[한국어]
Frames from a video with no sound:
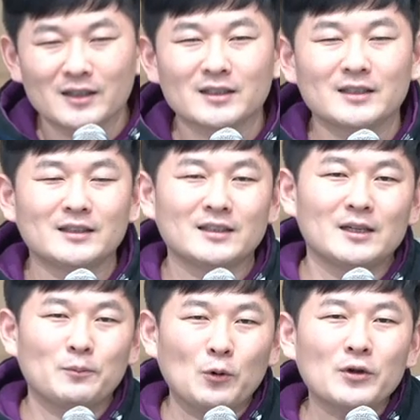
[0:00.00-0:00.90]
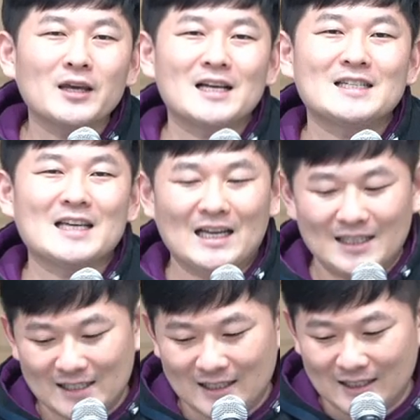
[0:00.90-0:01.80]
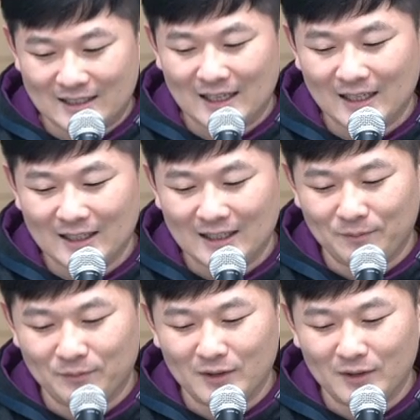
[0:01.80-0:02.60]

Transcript: 그들을 포기하지 않으시는 그 하나님,